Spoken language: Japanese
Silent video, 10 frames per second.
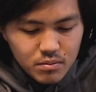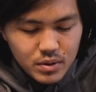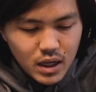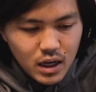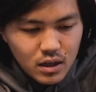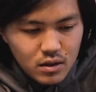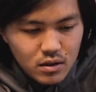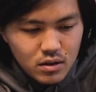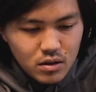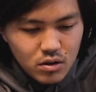bien
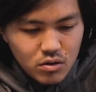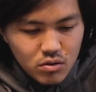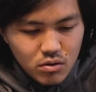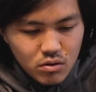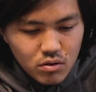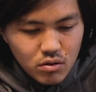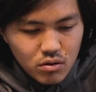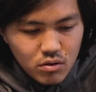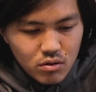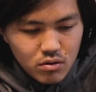
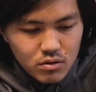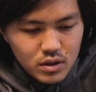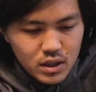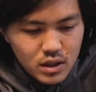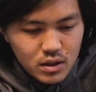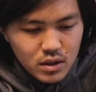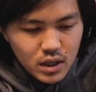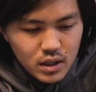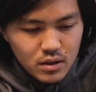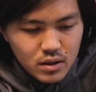cordial。
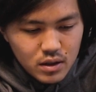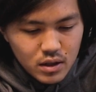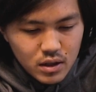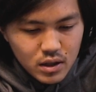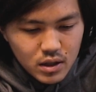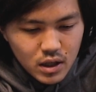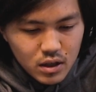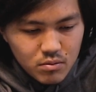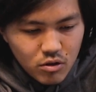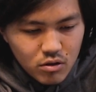はい。
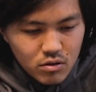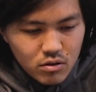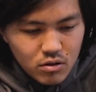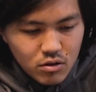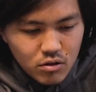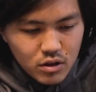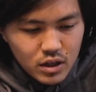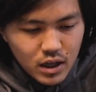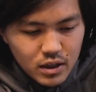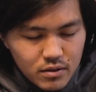アルモン、
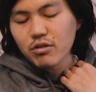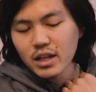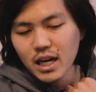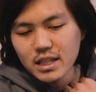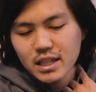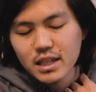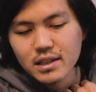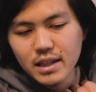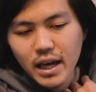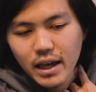コキ。はい。こんな感じでで
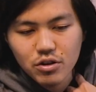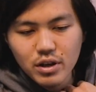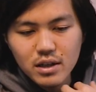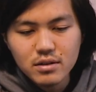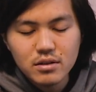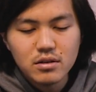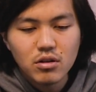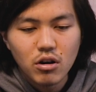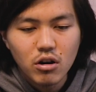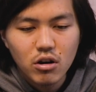すね、要約する
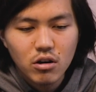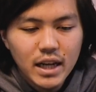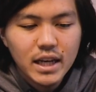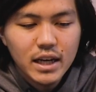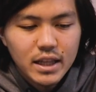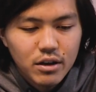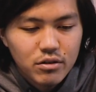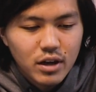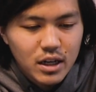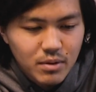と、何か言いたいこ
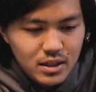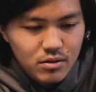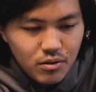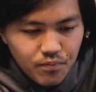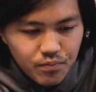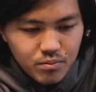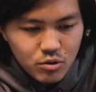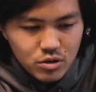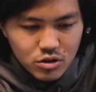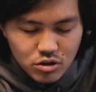とがありますと。
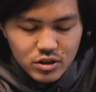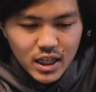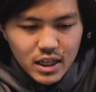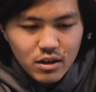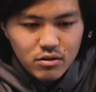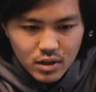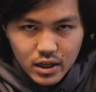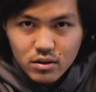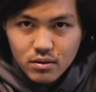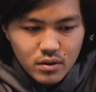もうずーっと言いたかったことが
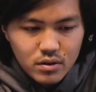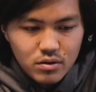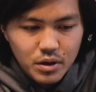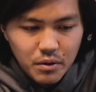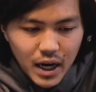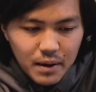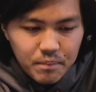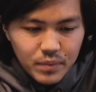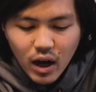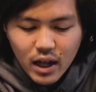ある。それ
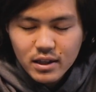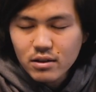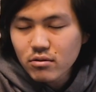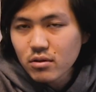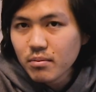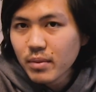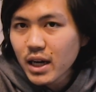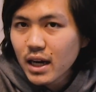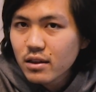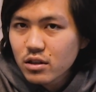は、あなたと目
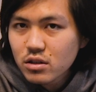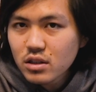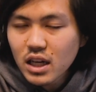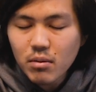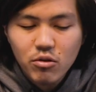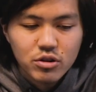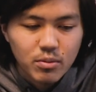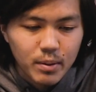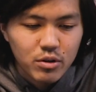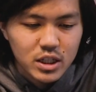が合った瞬間、もう
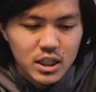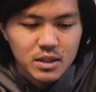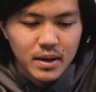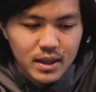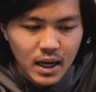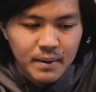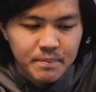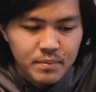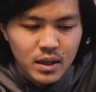一目惚れしてしまった。